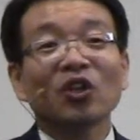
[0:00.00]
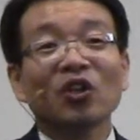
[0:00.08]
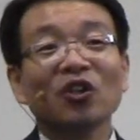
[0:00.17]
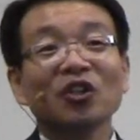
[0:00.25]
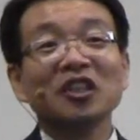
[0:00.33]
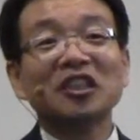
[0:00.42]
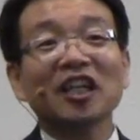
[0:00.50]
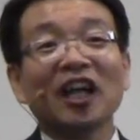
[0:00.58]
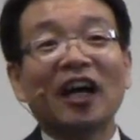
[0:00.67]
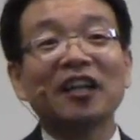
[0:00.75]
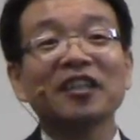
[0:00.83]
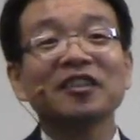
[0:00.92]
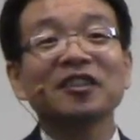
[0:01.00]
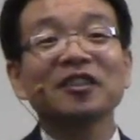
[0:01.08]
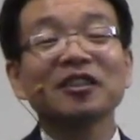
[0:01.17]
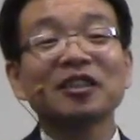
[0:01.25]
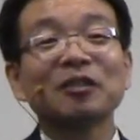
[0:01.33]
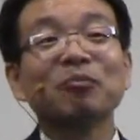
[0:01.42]
어, 이제
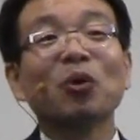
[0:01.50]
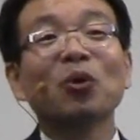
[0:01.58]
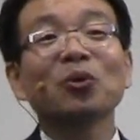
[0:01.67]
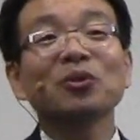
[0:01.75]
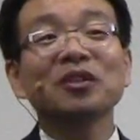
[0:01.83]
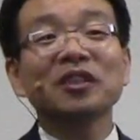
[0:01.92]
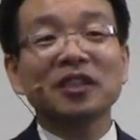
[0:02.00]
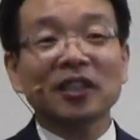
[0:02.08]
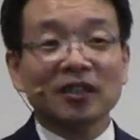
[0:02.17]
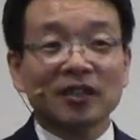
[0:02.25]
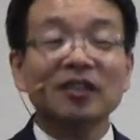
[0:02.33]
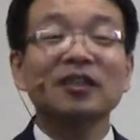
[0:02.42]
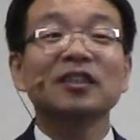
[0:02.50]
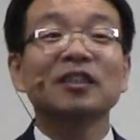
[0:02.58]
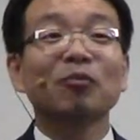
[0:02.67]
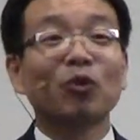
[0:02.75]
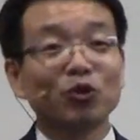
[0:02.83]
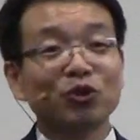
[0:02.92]
아내들은 그 모든 재산들을 이제
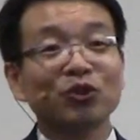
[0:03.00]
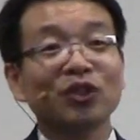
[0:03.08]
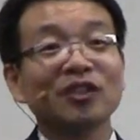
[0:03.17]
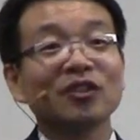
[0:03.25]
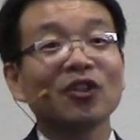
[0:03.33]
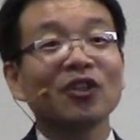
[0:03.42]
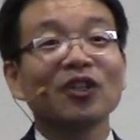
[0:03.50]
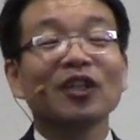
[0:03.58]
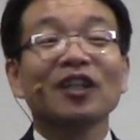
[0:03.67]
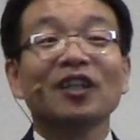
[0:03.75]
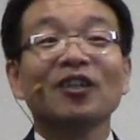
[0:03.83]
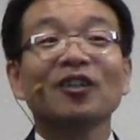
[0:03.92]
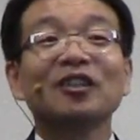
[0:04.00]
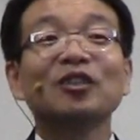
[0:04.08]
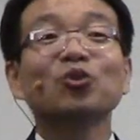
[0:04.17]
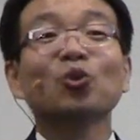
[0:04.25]
몰수해서 어, 그